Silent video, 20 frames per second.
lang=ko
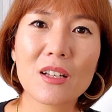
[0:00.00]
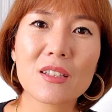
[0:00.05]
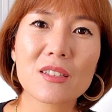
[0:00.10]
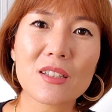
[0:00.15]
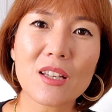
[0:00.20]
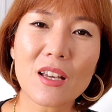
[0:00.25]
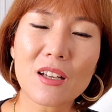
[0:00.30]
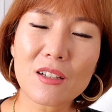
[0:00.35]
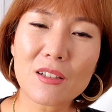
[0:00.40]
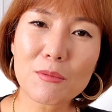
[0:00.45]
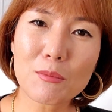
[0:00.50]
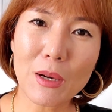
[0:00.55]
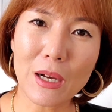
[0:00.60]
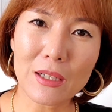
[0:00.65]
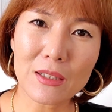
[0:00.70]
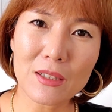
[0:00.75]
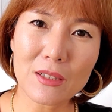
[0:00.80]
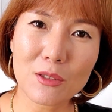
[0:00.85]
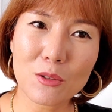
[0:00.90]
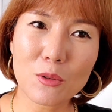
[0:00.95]
책을
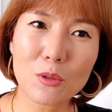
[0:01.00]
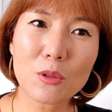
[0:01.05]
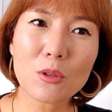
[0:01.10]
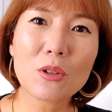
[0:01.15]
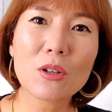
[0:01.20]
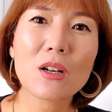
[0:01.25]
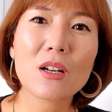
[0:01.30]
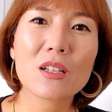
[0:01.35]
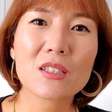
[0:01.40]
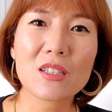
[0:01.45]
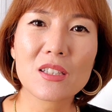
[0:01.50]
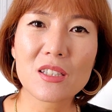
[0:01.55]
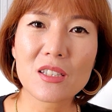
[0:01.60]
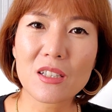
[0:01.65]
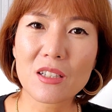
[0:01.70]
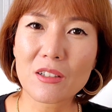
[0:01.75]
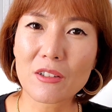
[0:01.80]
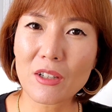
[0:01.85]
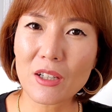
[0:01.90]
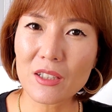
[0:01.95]
많이 읽고
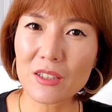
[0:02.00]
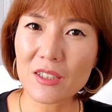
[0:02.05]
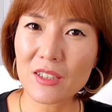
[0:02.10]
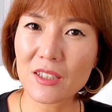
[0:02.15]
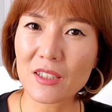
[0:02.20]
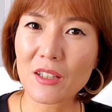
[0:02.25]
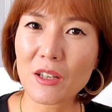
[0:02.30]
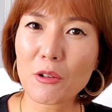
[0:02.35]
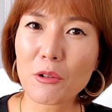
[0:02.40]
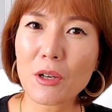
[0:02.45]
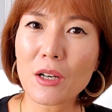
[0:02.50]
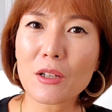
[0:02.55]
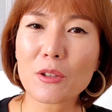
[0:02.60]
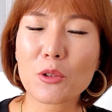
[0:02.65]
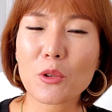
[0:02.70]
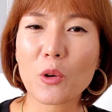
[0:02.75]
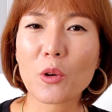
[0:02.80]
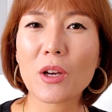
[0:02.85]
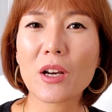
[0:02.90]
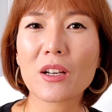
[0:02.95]
지식과 지혜와
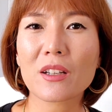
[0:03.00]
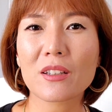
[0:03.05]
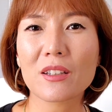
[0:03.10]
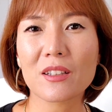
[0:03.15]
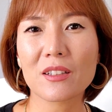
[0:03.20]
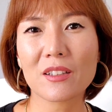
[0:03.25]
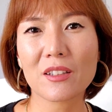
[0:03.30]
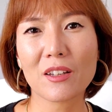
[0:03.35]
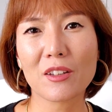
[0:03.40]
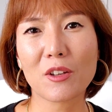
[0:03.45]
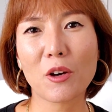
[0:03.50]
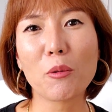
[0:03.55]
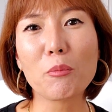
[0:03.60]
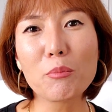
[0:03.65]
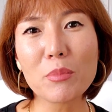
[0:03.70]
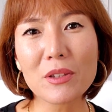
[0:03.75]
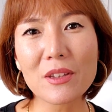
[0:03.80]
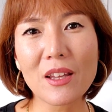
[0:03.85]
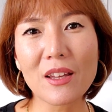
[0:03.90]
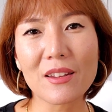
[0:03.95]
교양이 이렇게
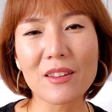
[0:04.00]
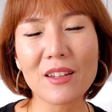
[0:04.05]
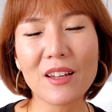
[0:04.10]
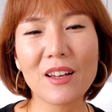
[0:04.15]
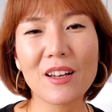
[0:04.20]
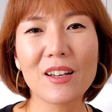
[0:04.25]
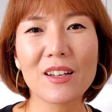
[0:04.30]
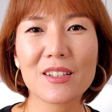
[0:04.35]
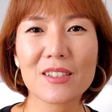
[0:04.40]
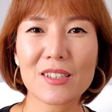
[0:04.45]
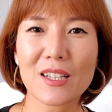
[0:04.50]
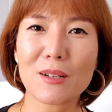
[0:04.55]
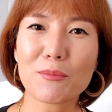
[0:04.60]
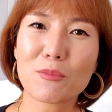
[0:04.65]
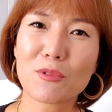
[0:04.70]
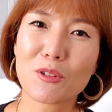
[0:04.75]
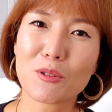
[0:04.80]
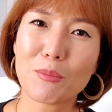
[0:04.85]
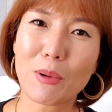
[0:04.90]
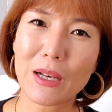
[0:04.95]
겸비된
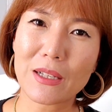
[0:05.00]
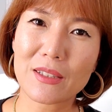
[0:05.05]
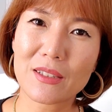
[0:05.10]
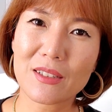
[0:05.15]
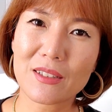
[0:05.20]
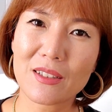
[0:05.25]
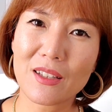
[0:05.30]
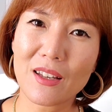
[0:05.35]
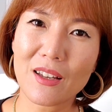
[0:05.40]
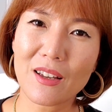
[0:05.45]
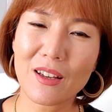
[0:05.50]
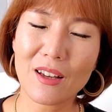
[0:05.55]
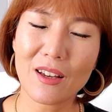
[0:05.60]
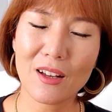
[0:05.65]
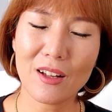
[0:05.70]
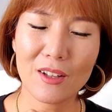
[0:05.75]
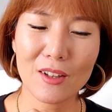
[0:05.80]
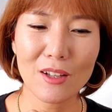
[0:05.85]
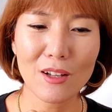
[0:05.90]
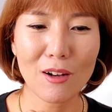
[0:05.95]
사람들을 봤을 때
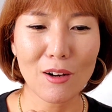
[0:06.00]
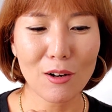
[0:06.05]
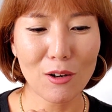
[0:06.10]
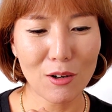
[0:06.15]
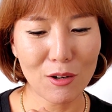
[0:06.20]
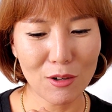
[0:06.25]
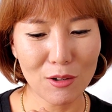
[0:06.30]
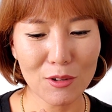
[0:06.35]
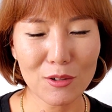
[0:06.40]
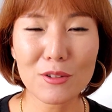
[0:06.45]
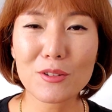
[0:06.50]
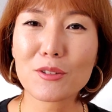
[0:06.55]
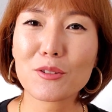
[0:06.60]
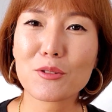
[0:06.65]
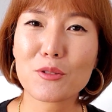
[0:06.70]
아,